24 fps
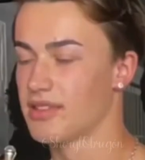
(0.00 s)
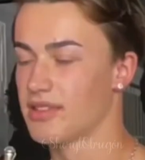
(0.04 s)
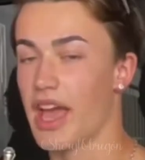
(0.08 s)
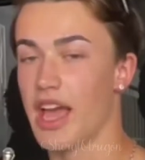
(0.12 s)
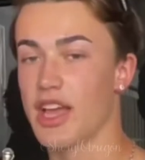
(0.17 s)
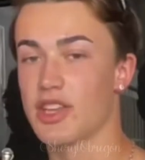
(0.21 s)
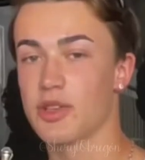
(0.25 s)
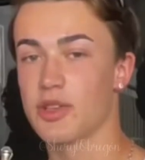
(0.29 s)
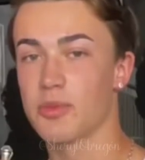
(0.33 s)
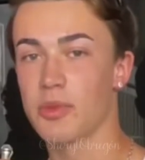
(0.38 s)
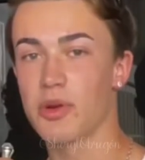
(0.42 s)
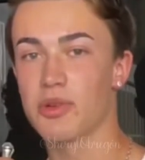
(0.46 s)
No me
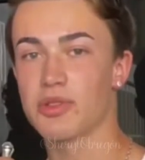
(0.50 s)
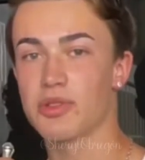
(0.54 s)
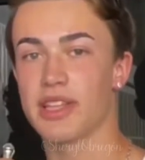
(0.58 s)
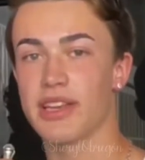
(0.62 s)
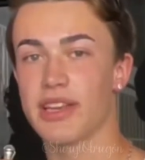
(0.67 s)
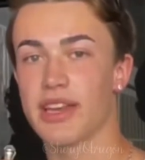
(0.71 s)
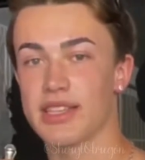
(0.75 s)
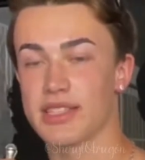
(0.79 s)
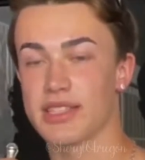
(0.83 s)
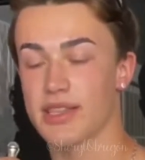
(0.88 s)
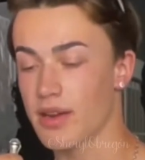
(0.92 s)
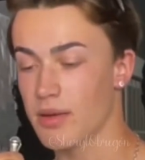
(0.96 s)
gustaría saber en
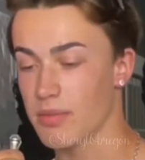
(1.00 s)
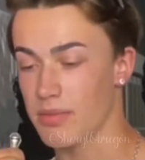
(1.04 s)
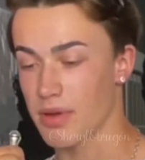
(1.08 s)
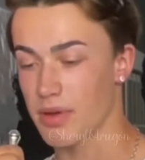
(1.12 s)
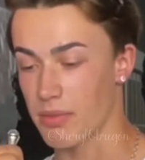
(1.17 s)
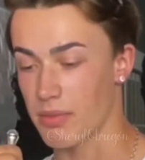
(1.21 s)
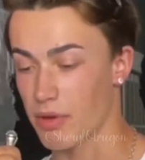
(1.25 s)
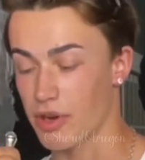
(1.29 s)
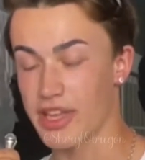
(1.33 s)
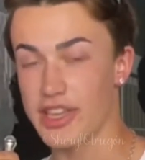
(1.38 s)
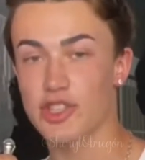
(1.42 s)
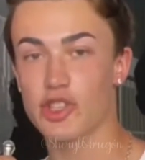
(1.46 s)
plan, ¿por qué
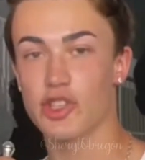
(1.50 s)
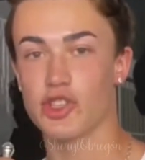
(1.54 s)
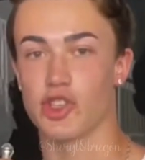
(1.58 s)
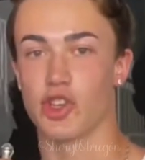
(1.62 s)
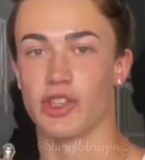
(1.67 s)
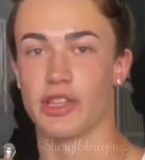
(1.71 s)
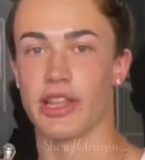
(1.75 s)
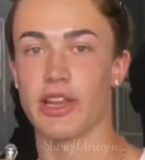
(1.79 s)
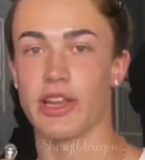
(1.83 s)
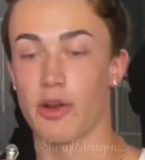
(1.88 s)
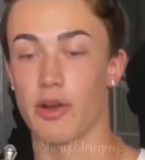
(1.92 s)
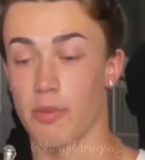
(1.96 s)
estoy soltero?
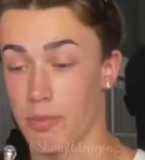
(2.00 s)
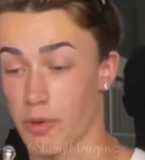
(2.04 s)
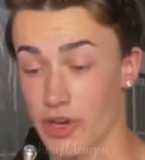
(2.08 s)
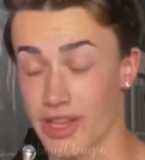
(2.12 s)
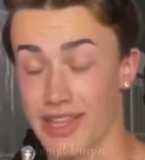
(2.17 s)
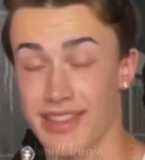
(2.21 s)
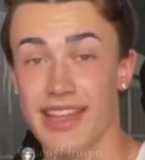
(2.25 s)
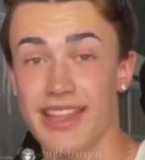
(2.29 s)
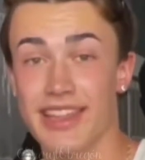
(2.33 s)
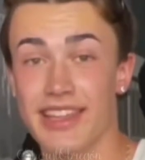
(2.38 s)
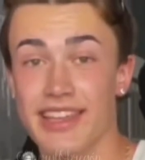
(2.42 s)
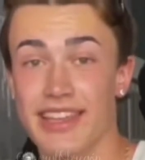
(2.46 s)
Porque nadie
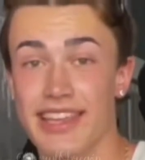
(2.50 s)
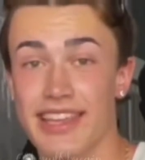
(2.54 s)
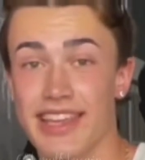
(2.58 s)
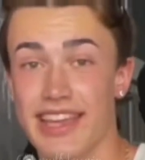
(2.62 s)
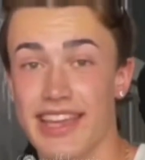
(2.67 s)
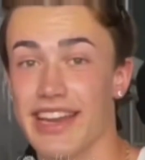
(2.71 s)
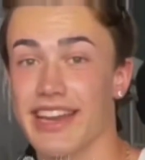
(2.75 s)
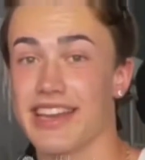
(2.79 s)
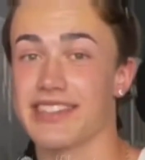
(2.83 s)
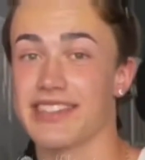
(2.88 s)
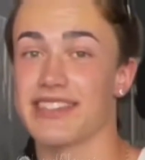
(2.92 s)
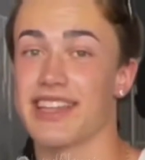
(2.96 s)
quiere
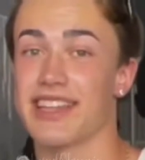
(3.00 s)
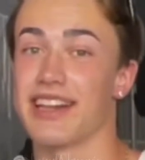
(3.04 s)
salir